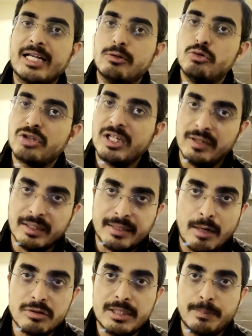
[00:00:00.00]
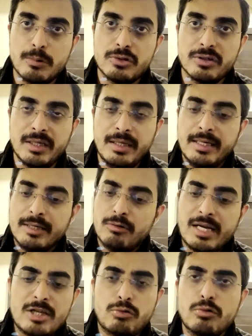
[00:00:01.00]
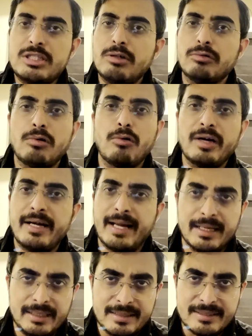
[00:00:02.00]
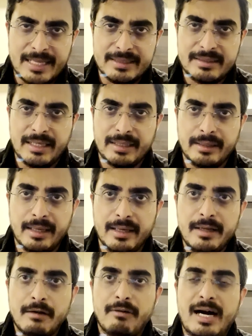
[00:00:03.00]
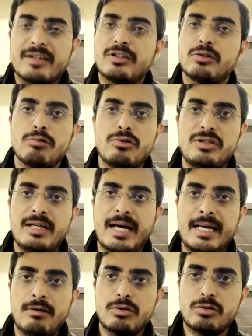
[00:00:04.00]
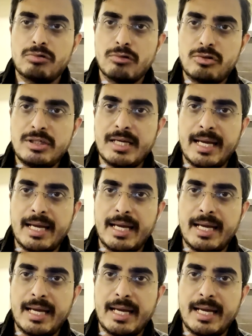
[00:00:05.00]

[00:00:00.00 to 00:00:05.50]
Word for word: के दूसरे नेताओं से पूछें क्योंकि ये सूची उन लोगों ने डाली है साथ के अंदर वहां से सूची आई और जो सूची